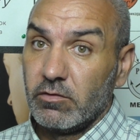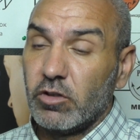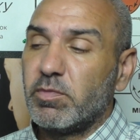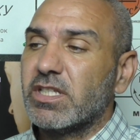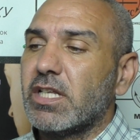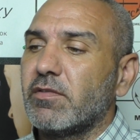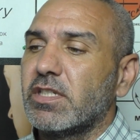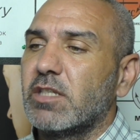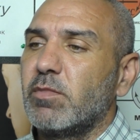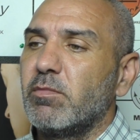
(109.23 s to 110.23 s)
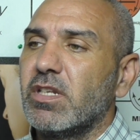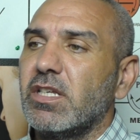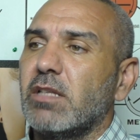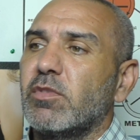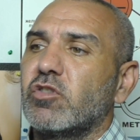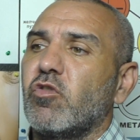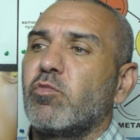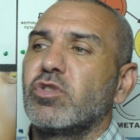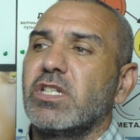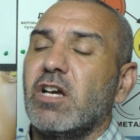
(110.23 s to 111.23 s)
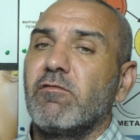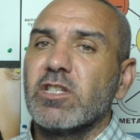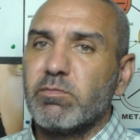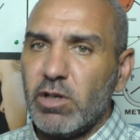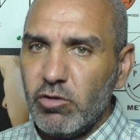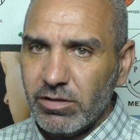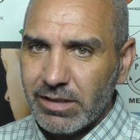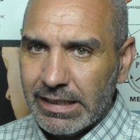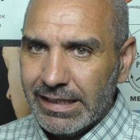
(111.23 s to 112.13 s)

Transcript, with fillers: Вот представьте себе, меридиан мочевого пузыря воспален,